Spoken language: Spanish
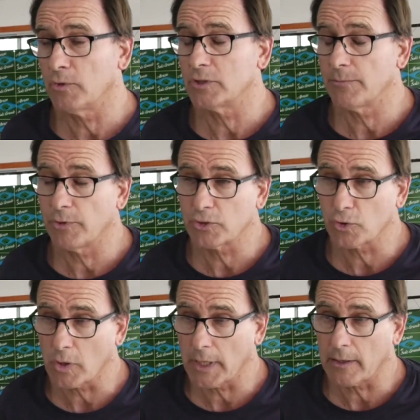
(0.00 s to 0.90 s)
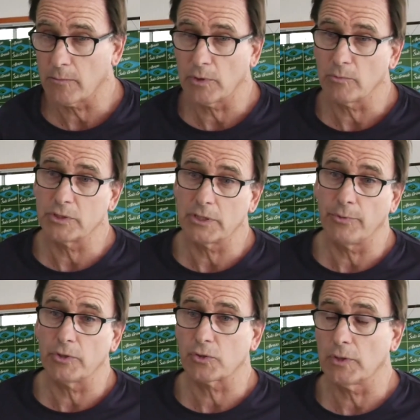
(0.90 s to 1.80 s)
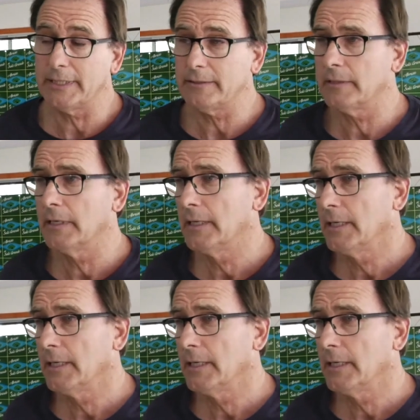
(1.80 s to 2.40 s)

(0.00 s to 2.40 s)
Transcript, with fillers: municipio de Soca como del municipio de Solís,